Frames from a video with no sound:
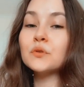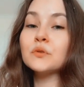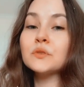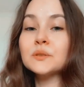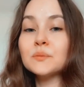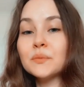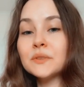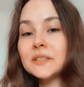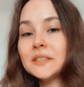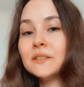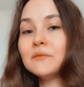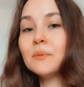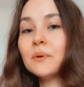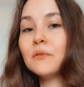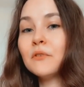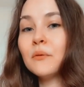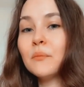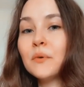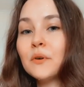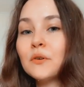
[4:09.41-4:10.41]
Спасибо
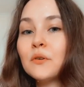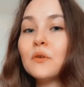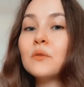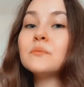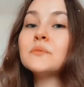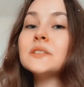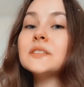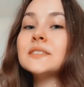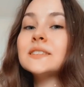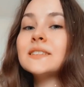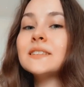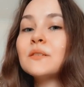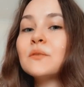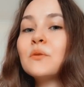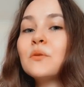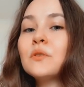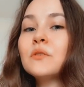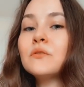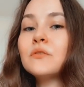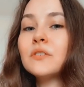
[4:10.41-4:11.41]
вам огромное за
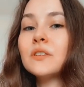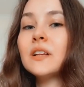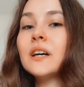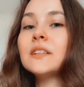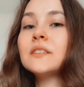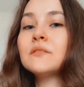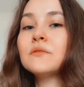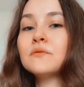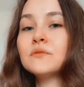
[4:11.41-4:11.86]
такой вклад